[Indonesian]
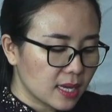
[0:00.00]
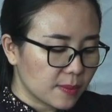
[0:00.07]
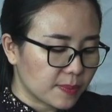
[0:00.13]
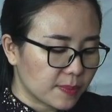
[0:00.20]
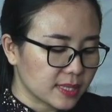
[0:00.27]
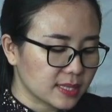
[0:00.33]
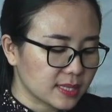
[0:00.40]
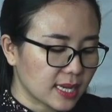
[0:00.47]

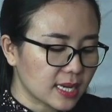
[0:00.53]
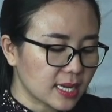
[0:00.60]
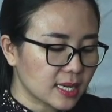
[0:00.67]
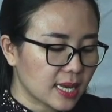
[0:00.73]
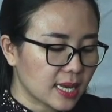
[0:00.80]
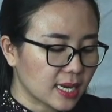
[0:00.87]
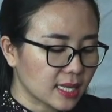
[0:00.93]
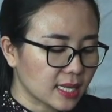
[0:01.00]

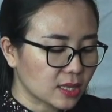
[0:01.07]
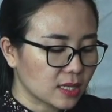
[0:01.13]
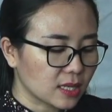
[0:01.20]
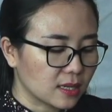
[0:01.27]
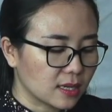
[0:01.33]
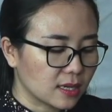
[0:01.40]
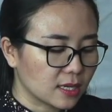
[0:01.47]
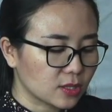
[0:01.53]
persen dari
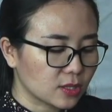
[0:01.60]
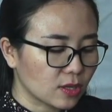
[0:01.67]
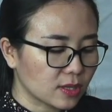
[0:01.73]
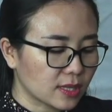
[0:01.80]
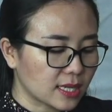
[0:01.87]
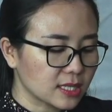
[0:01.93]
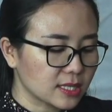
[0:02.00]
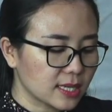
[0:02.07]
uh,
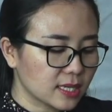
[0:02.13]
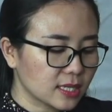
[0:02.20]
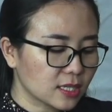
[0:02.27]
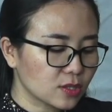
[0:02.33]
total share